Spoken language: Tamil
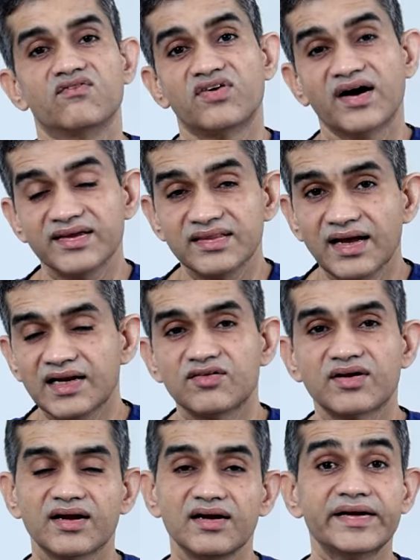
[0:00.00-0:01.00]

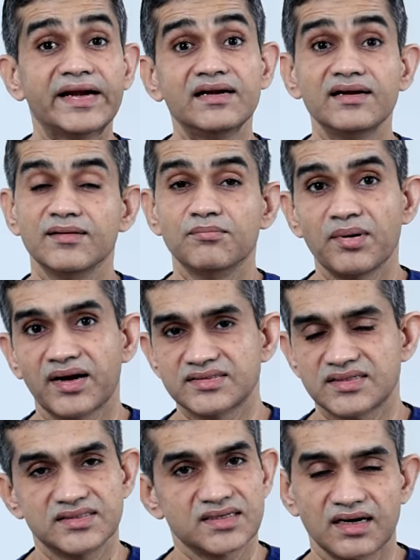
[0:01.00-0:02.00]
வயதானவர்கள் டென்டல்
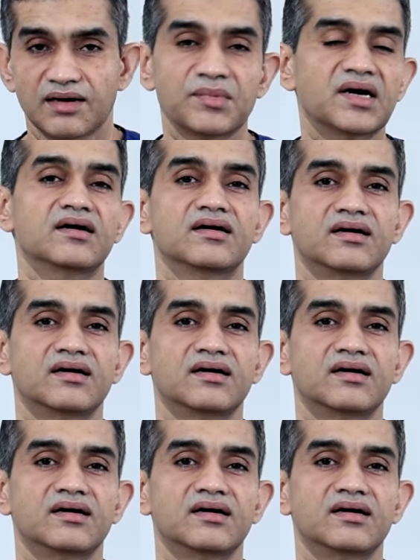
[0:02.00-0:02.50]
இம்ப்ளான் செஞ்சுக்கலாமா